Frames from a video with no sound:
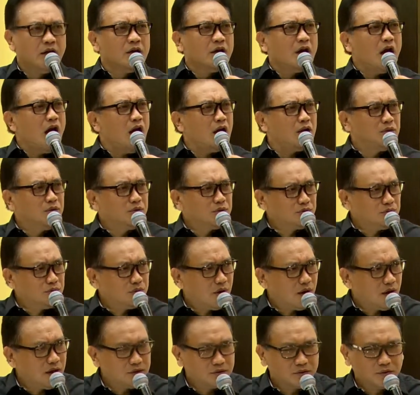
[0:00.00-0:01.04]
aduh
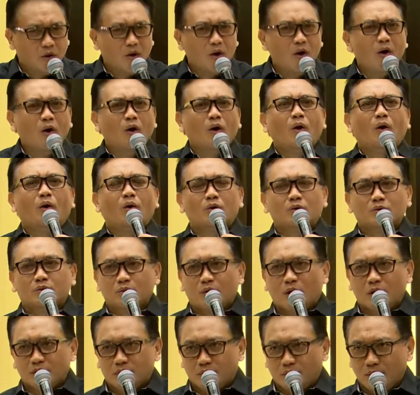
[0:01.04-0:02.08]
Tuhan, tolong
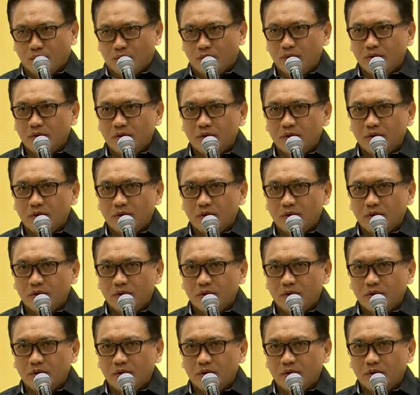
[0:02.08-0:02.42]
Tuhan tolong.